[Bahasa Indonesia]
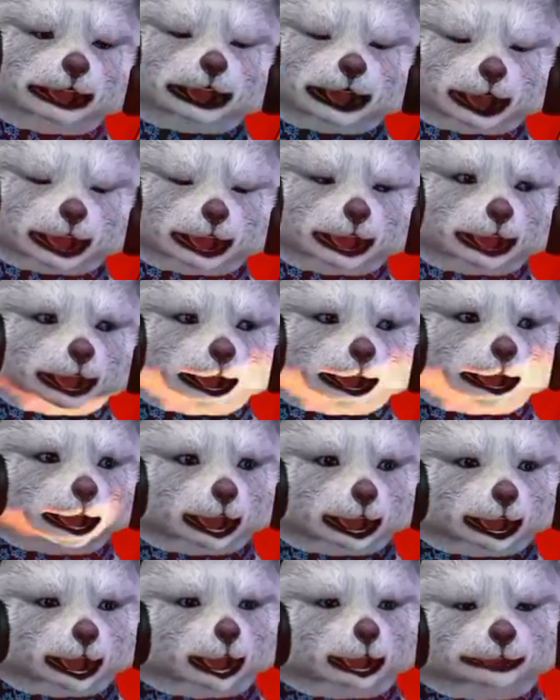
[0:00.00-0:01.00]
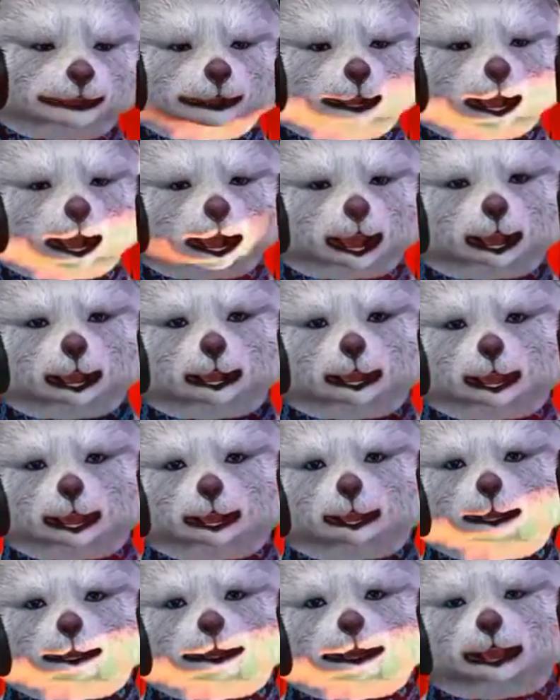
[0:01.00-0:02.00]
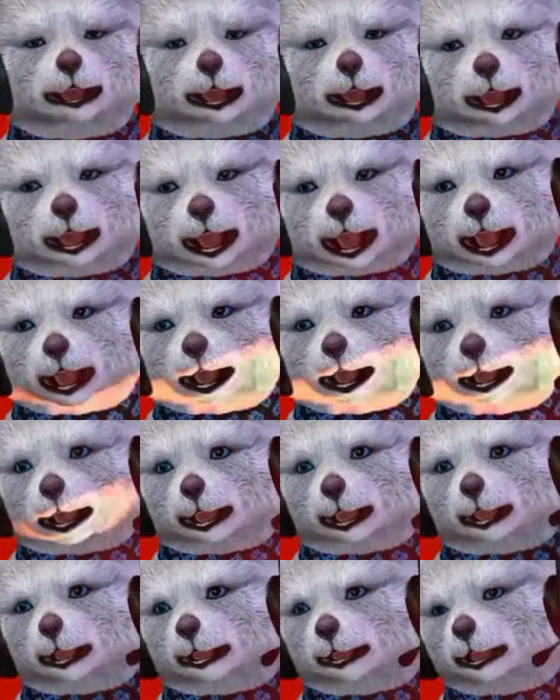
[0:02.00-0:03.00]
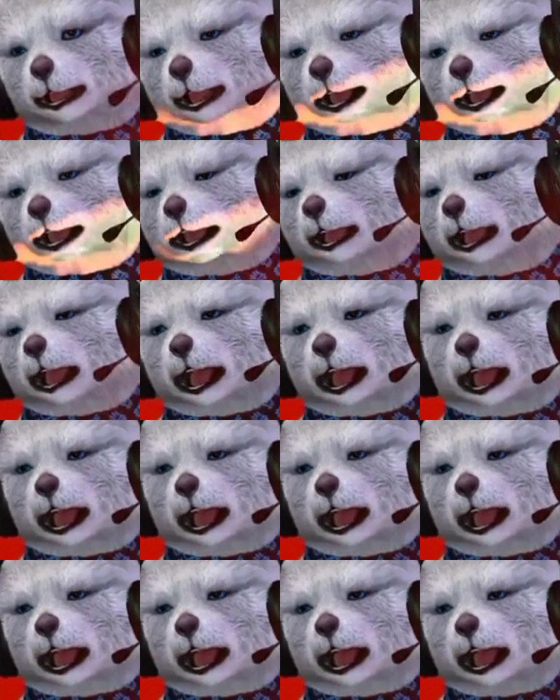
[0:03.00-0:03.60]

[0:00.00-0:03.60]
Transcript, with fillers: aja ya warna biru bagus sekali